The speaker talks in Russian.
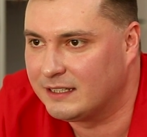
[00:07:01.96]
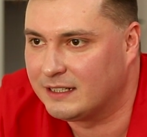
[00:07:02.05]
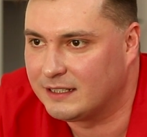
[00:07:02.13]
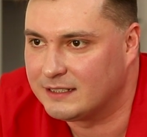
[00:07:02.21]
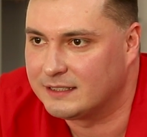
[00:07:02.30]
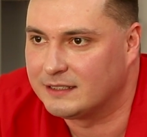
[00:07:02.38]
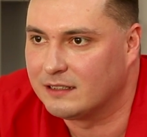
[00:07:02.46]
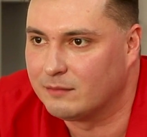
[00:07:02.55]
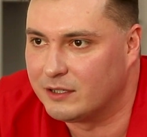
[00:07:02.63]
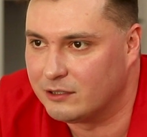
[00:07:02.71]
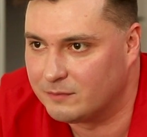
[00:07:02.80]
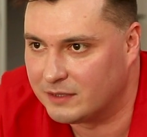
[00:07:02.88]
одноглазый
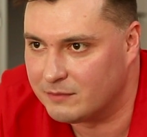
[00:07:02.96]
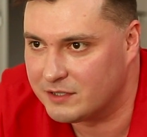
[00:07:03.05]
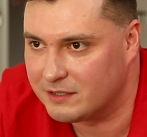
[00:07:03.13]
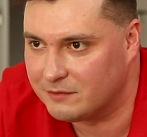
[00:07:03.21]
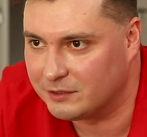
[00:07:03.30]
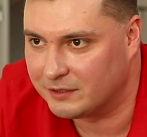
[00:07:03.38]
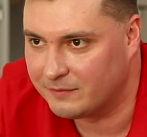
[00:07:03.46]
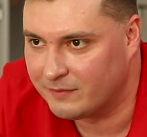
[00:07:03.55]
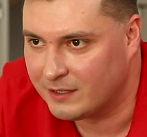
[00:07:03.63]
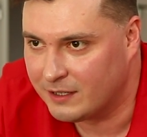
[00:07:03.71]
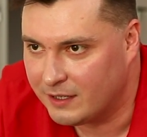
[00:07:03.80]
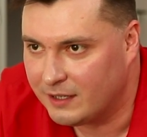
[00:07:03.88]
долбоеб там живет.
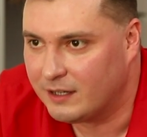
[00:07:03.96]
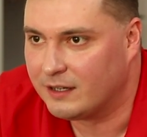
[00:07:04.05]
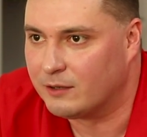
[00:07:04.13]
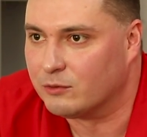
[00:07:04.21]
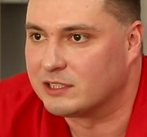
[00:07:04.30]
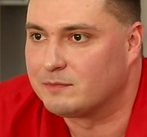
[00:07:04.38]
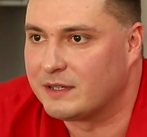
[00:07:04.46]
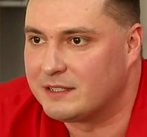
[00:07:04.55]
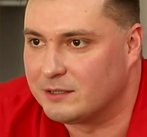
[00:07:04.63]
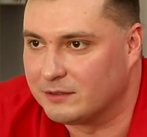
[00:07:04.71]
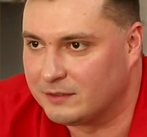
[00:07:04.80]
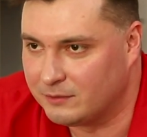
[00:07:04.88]
Коз
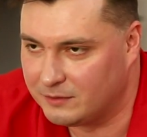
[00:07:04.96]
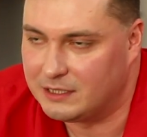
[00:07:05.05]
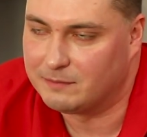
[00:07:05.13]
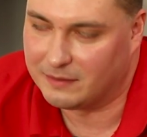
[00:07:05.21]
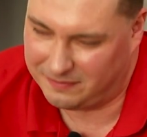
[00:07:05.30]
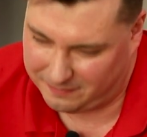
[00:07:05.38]
пасет. Ну, типа,